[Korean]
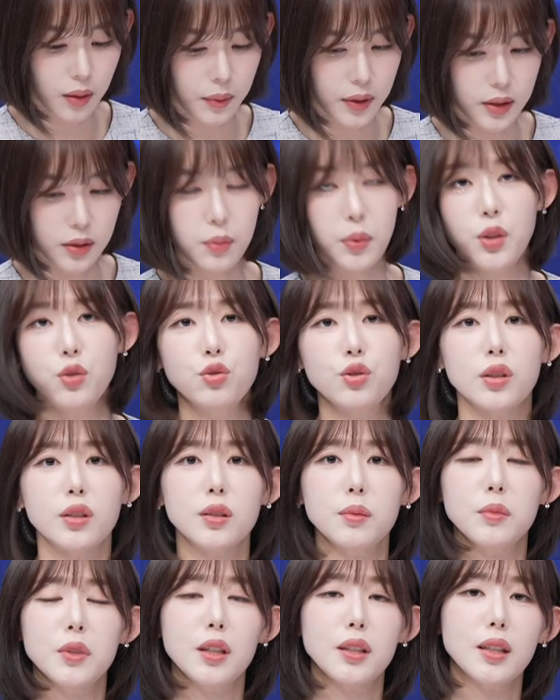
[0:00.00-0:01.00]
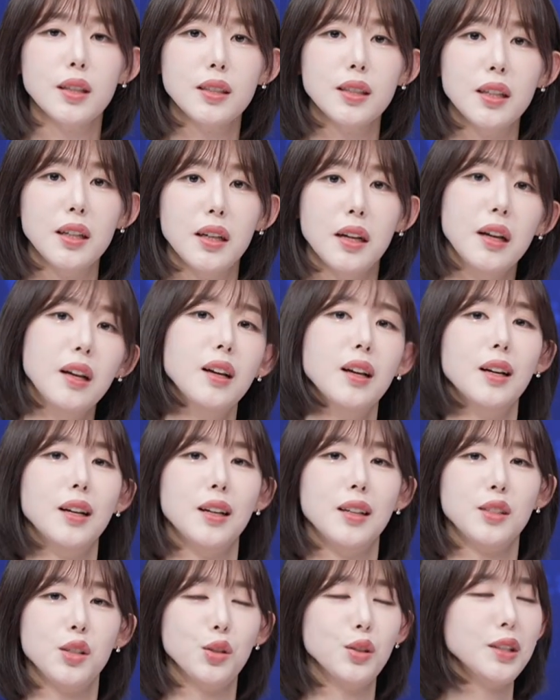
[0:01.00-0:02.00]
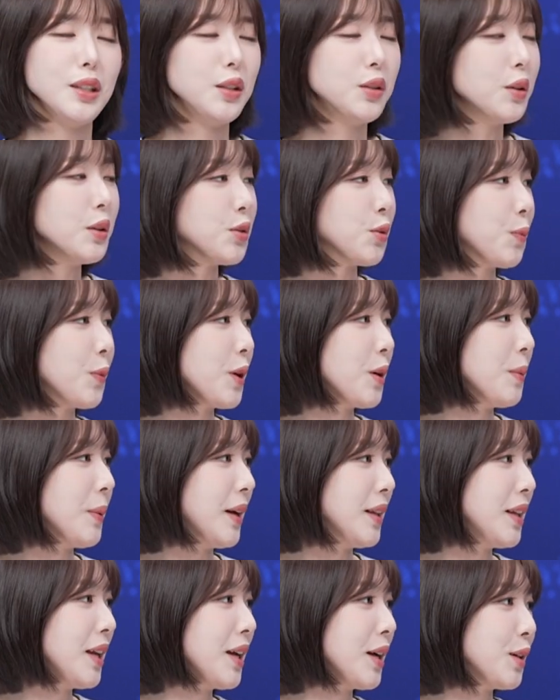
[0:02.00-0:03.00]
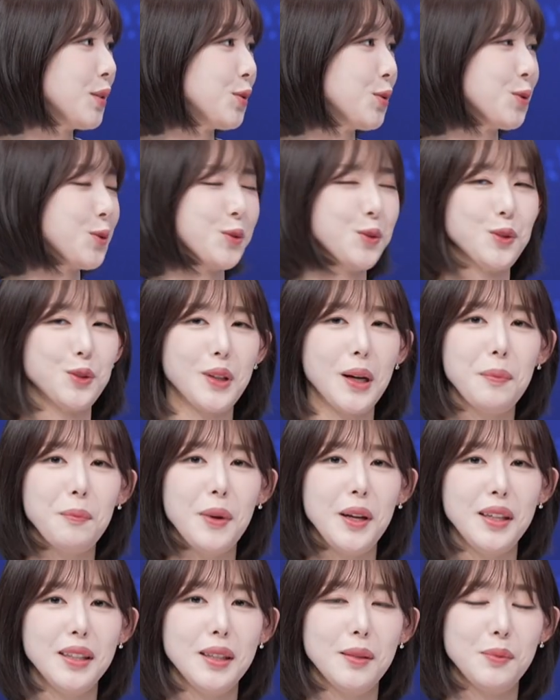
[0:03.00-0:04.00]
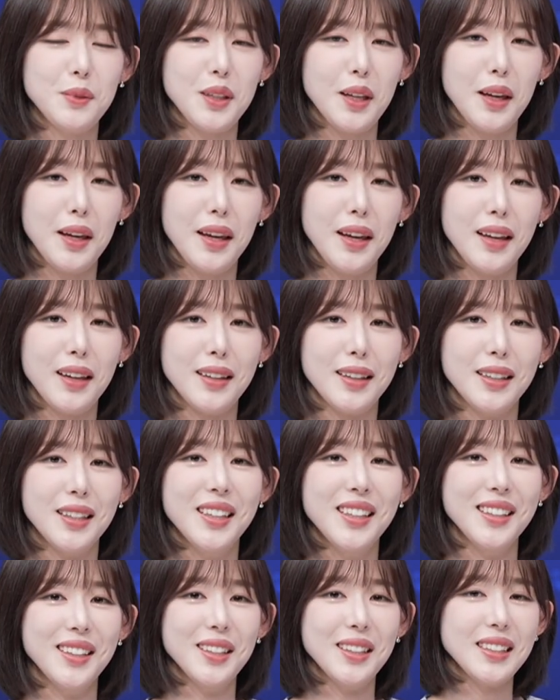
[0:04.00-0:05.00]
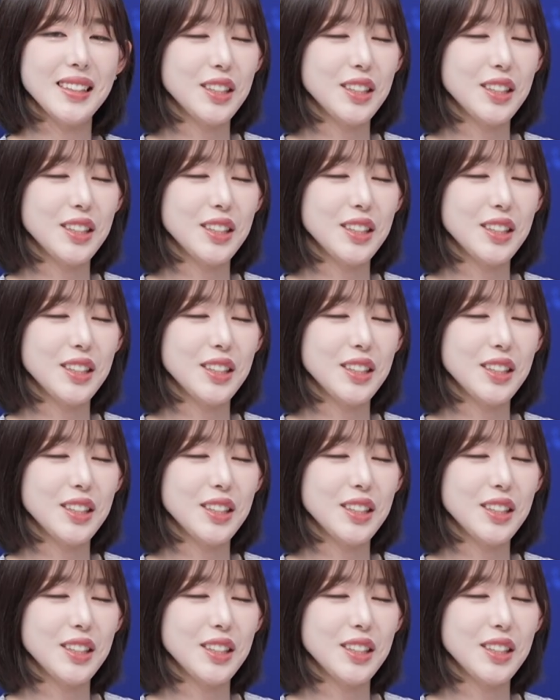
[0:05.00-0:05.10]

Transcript: 말씀해 주셨습니다. 사실 저는 인터넷 쇼핑을 많이 해가지고 카페이십사에 그